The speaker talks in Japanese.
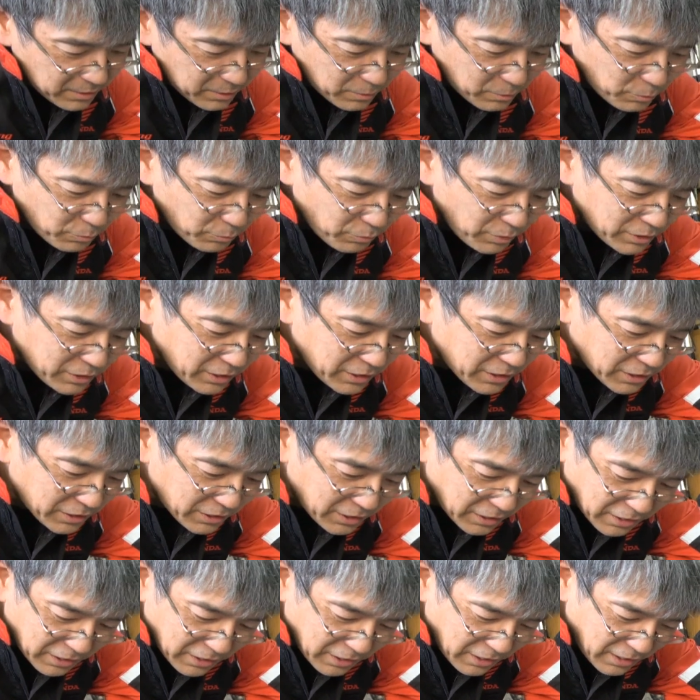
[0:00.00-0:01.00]
この辺り
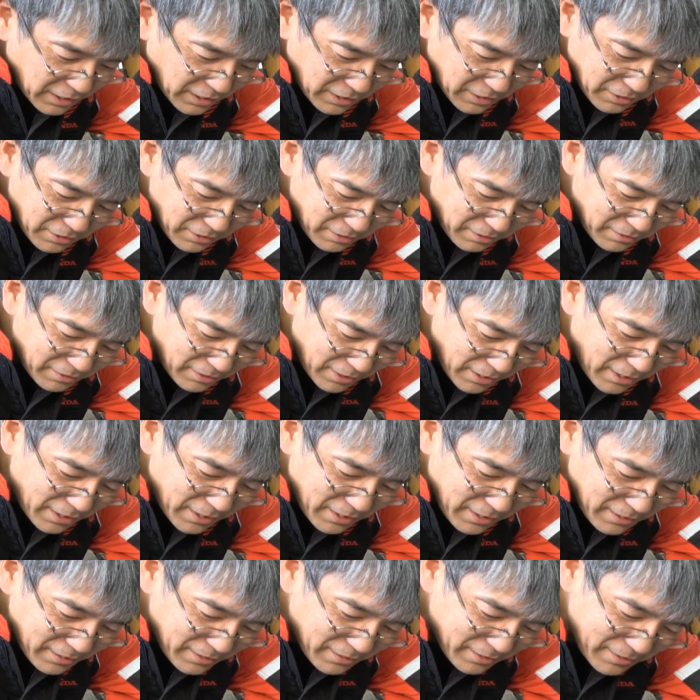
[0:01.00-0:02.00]
がだから
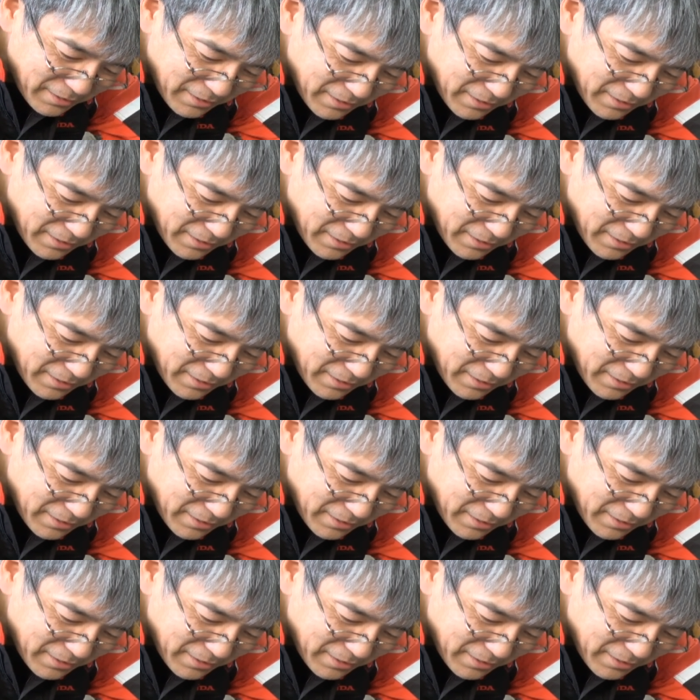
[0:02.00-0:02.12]
ね